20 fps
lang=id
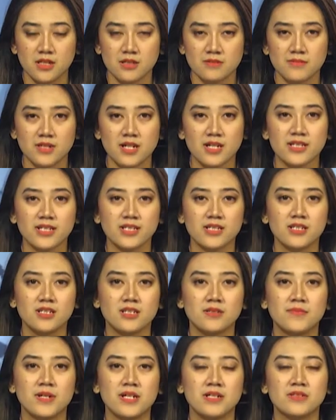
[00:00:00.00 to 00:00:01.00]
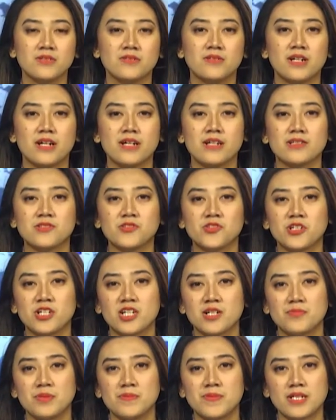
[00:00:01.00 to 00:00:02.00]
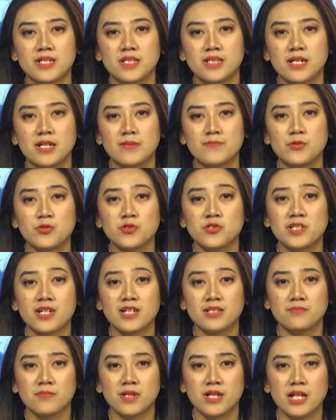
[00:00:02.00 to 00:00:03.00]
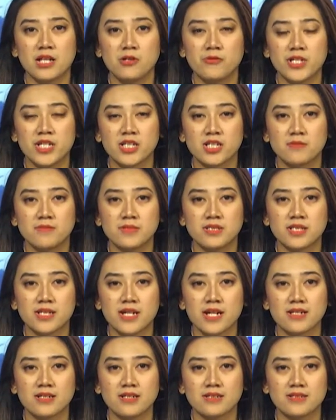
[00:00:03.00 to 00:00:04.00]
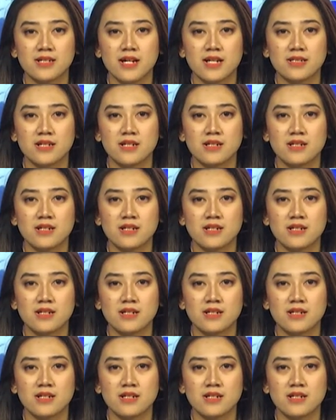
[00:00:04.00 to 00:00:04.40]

Beralih ke Bandung Raya, Saudara Pemerintah Pusat melalui Kementerian Kesehatan